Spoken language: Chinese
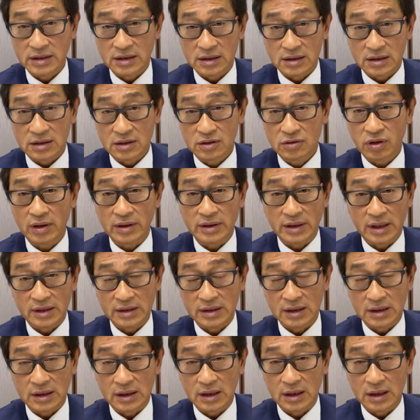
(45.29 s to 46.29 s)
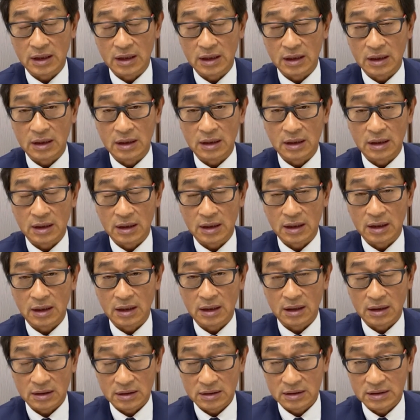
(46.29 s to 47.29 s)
是创了一个